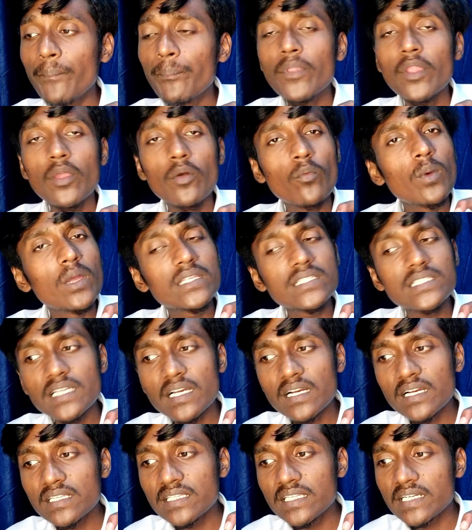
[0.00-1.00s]
है
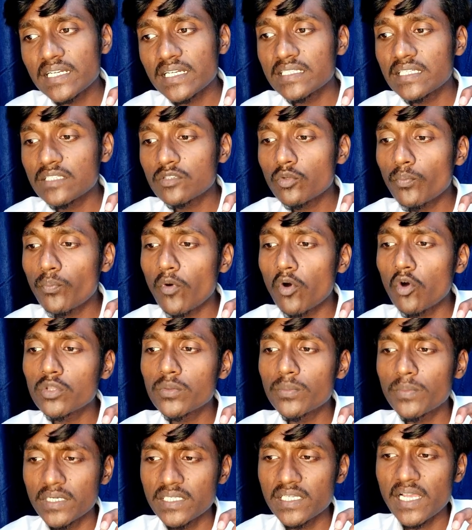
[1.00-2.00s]
वैसे अगर देखा जाए तो
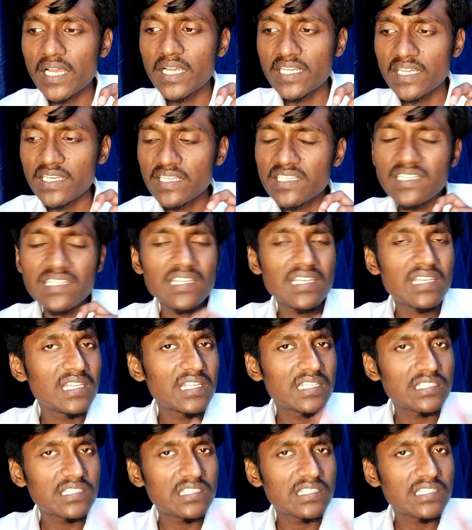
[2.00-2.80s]
बहुत बढ़िया है यार ये